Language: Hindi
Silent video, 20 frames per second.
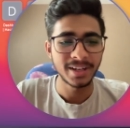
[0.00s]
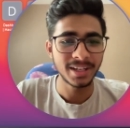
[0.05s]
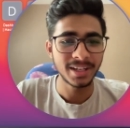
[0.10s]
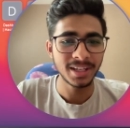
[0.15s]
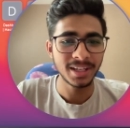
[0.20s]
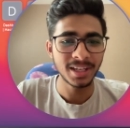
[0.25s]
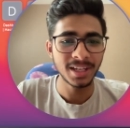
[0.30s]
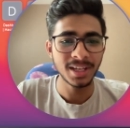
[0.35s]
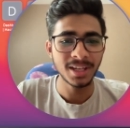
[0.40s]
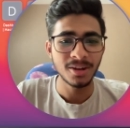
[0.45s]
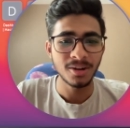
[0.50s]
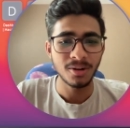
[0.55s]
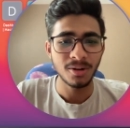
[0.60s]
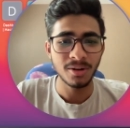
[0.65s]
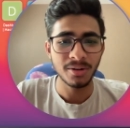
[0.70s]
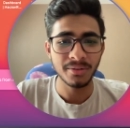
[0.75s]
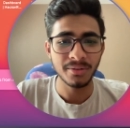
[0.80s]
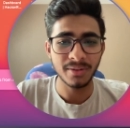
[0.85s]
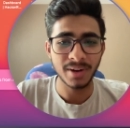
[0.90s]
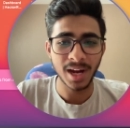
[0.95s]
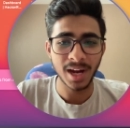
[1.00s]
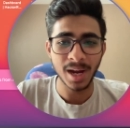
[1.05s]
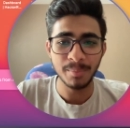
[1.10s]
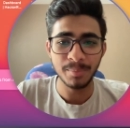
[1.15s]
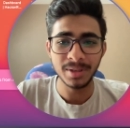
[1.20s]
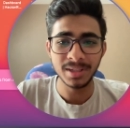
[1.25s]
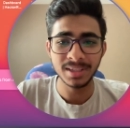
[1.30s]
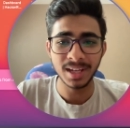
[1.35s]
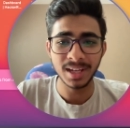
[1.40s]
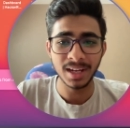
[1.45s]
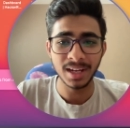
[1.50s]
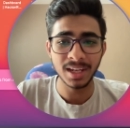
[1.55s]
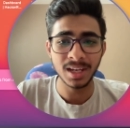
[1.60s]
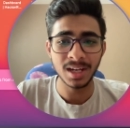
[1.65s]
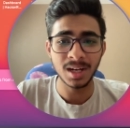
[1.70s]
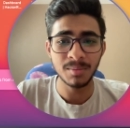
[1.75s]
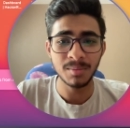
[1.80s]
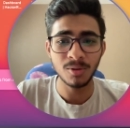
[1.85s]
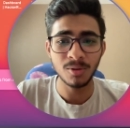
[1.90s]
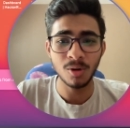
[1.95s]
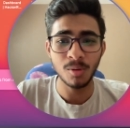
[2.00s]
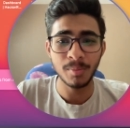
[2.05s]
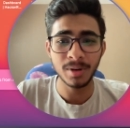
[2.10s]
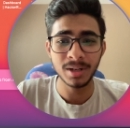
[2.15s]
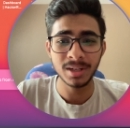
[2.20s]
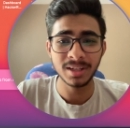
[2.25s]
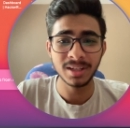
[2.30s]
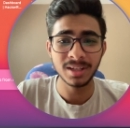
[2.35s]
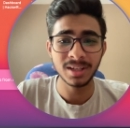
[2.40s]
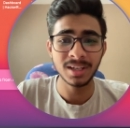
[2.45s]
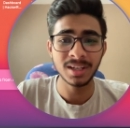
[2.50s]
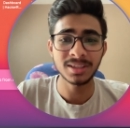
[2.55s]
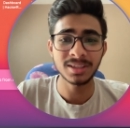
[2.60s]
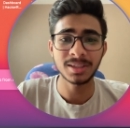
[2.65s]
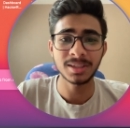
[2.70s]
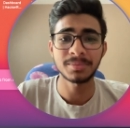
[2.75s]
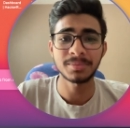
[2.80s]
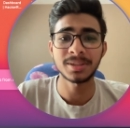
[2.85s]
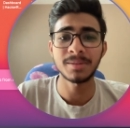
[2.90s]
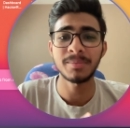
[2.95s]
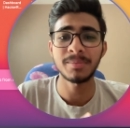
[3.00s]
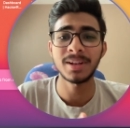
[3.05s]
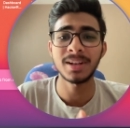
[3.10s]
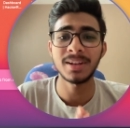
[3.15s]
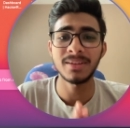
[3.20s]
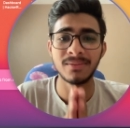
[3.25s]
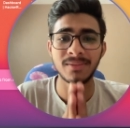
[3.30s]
ठीक है और वहाँ पे जाके हम ओपन करेंगे सबसे पहले